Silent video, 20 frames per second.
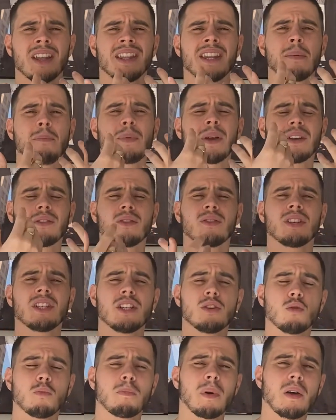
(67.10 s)
des personnes
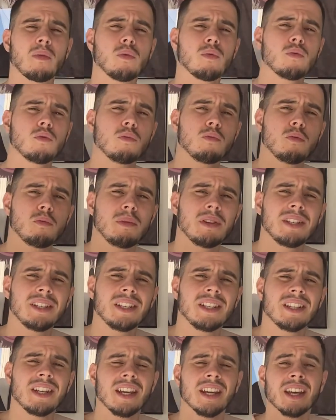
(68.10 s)
qui n'ont pas vu vos
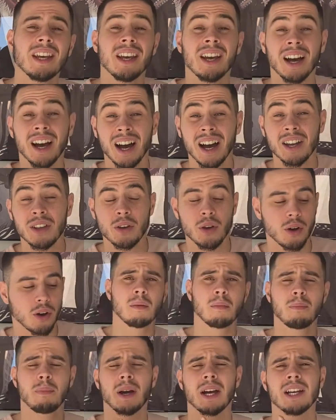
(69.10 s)
publicités ailleurs.
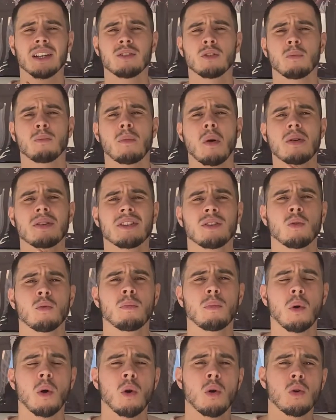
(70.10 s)
Par exemple, si on
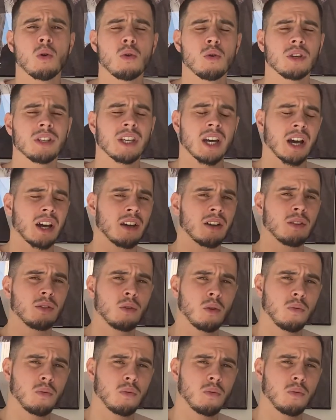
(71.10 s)
prend le cas de